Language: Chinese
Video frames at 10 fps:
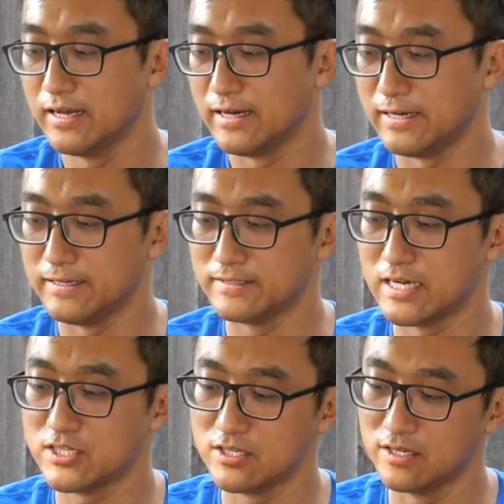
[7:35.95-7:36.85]
啊，
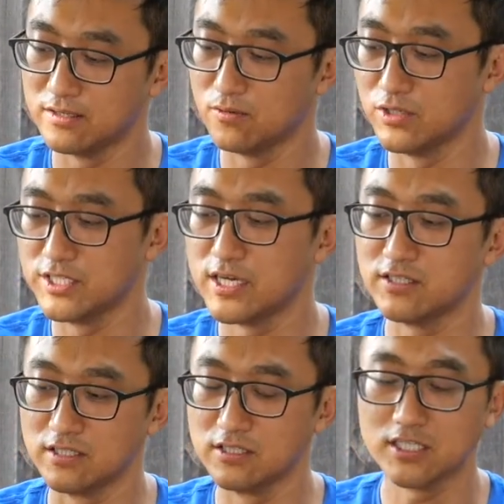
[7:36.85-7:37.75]
但是呢，我这枪
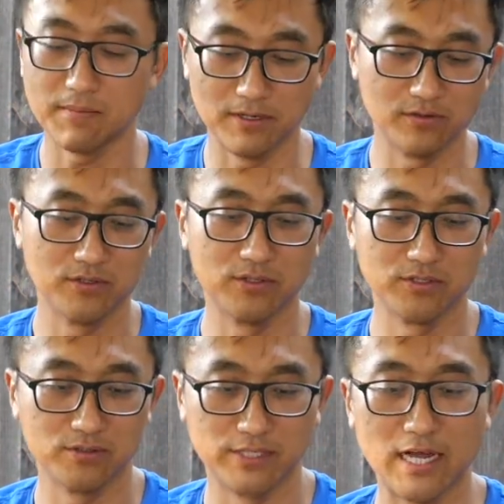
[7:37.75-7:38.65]
只能搁上面，所以说
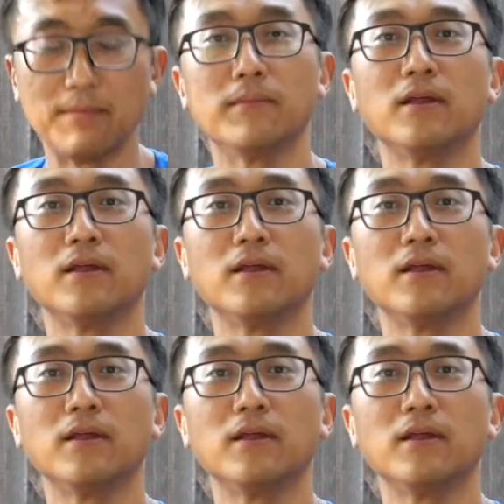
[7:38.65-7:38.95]
就这样